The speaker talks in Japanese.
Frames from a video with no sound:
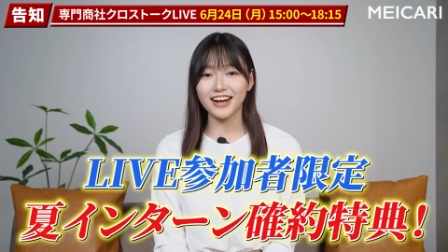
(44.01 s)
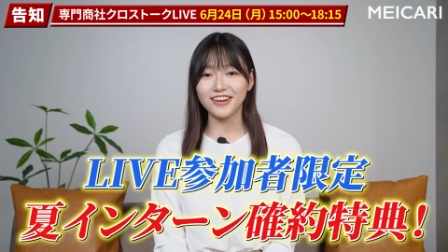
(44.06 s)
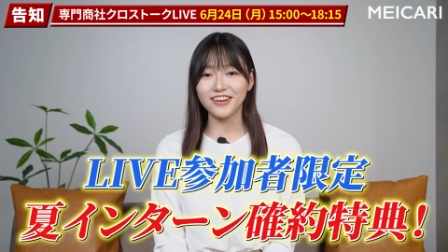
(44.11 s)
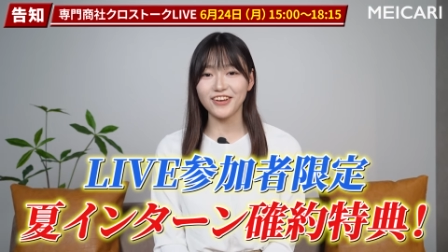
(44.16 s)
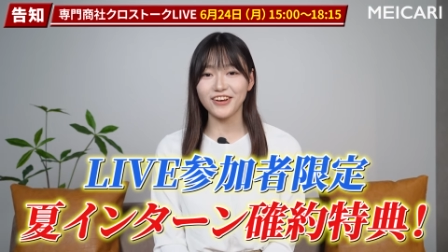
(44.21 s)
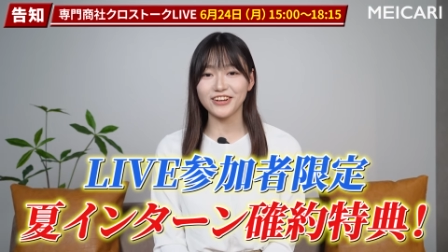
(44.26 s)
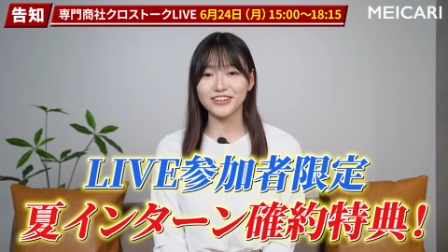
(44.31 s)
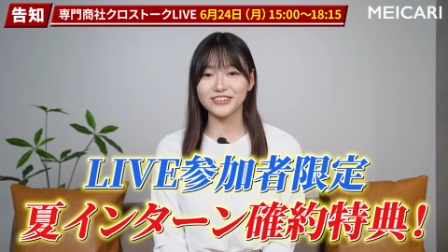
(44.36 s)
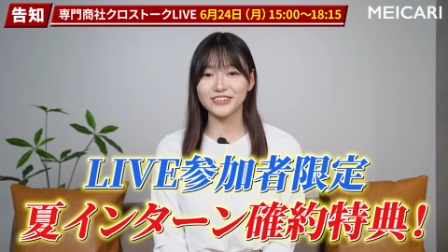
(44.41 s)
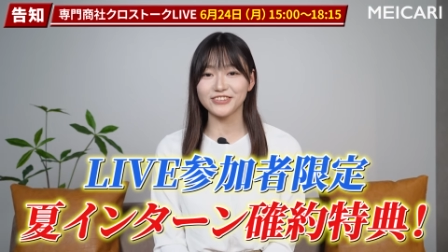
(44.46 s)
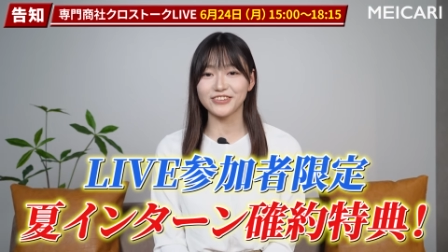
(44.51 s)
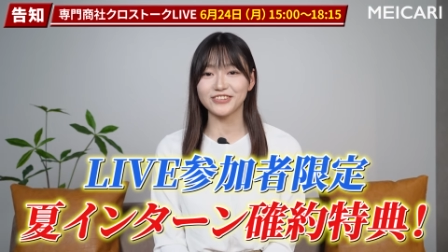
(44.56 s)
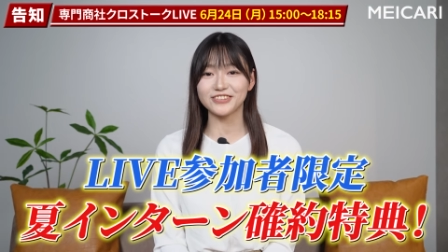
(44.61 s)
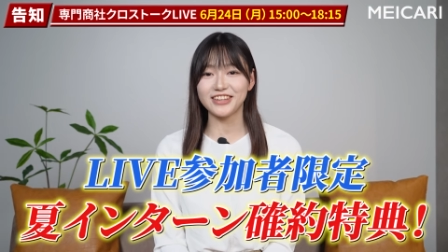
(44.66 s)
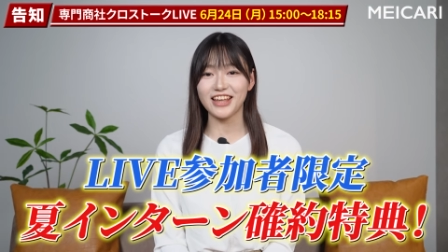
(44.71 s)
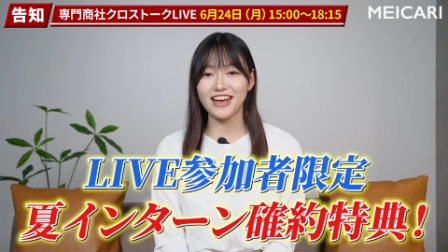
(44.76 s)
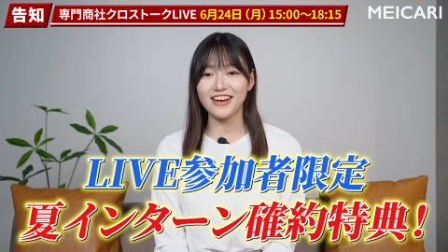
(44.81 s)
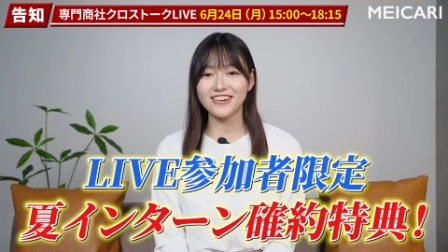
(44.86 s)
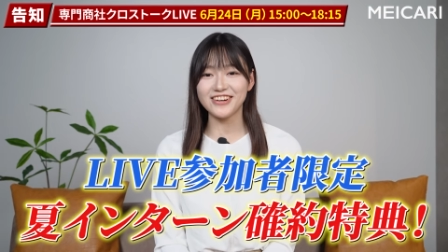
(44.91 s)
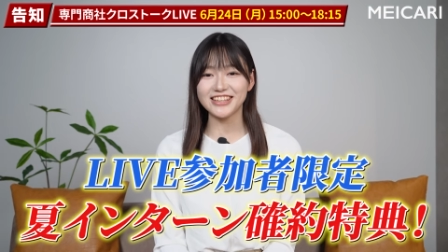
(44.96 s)
確約の
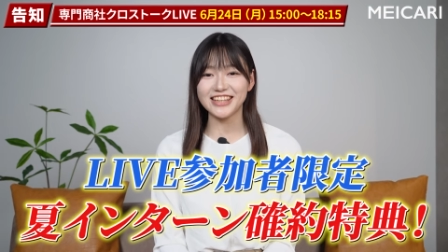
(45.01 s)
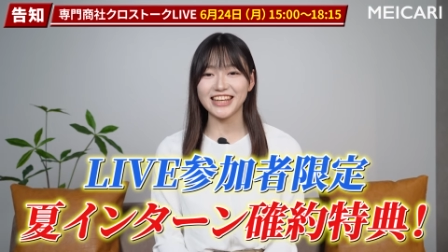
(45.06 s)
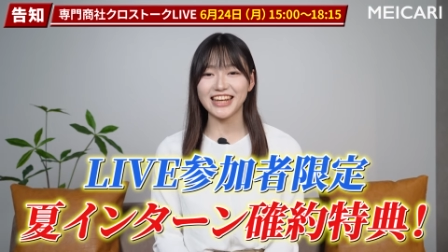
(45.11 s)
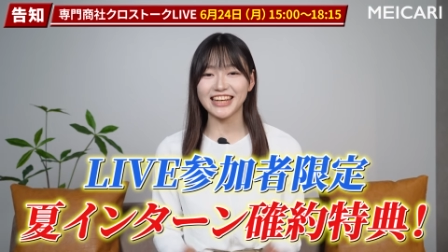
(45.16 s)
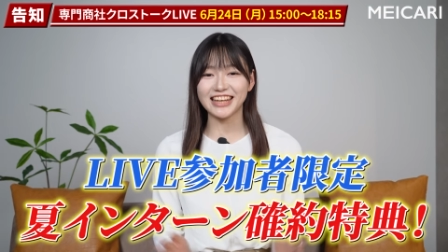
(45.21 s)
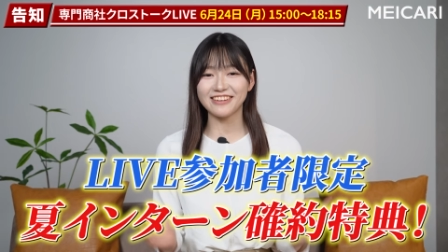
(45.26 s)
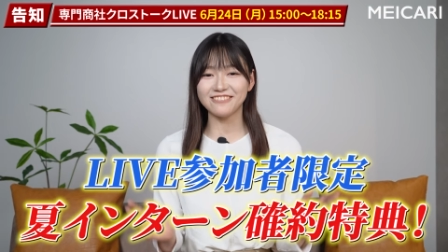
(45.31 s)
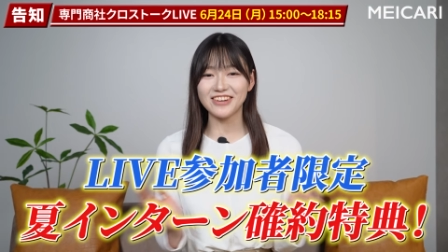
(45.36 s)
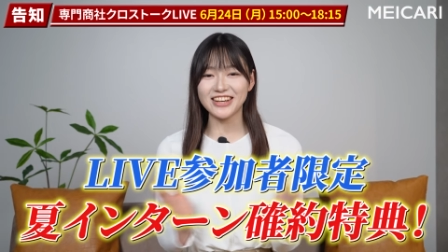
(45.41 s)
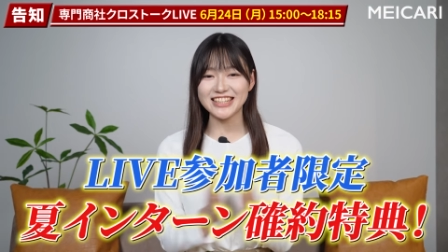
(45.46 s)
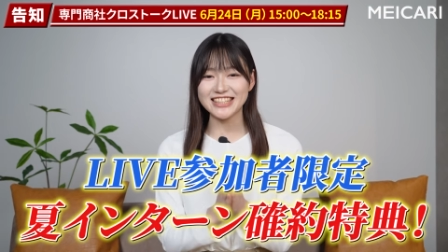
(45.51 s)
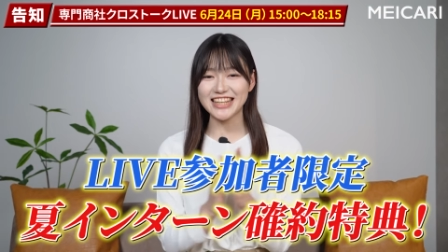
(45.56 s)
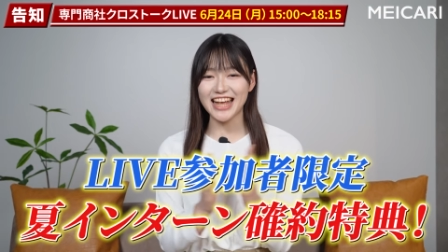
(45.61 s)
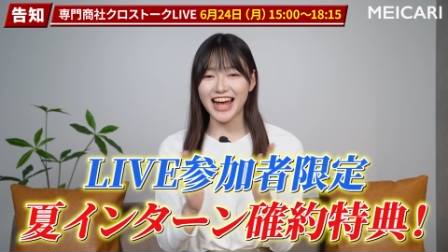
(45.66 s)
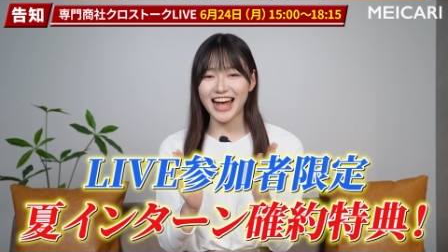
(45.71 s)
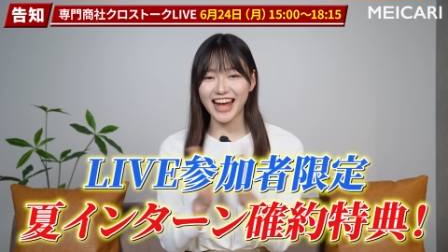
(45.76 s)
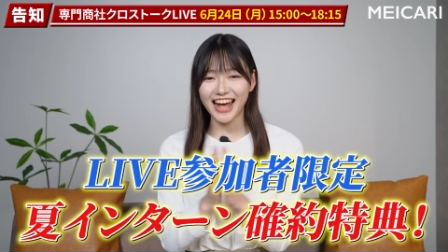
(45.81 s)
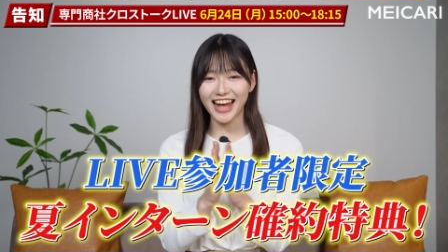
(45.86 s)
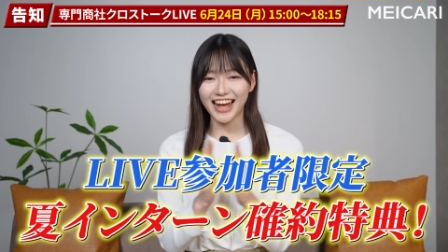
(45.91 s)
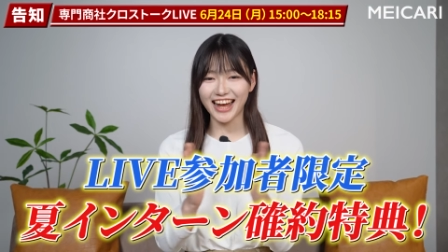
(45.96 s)
特典をいただきまし
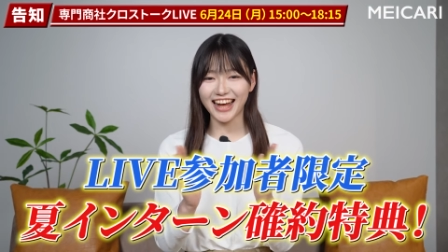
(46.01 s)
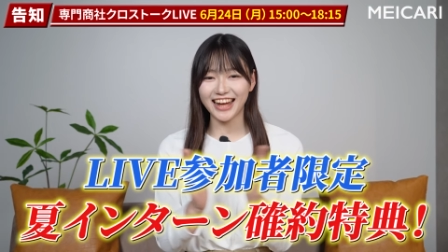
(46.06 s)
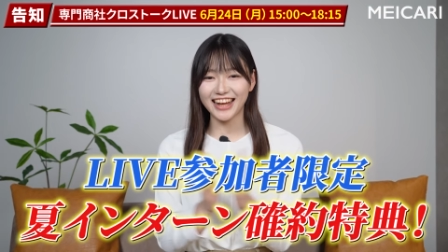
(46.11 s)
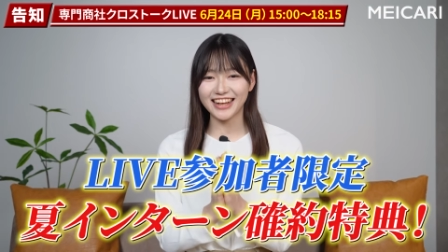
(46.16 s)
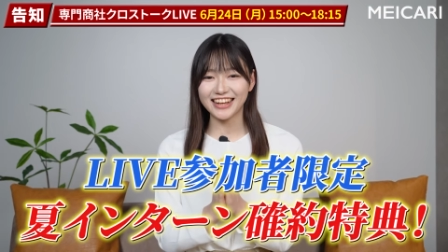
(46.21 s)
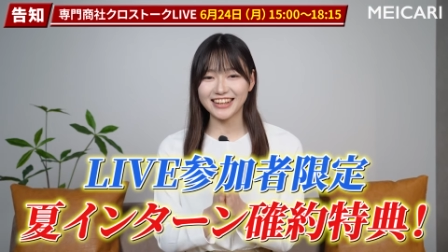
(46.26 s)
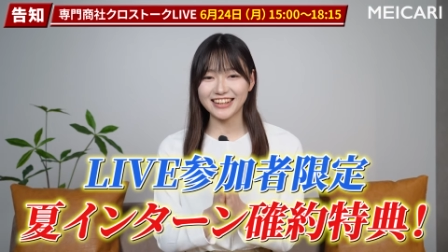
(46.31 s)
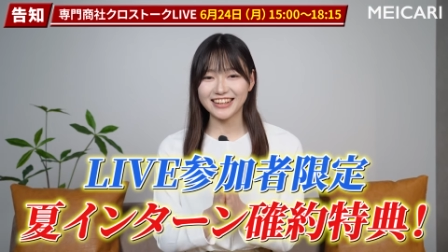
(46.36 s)
た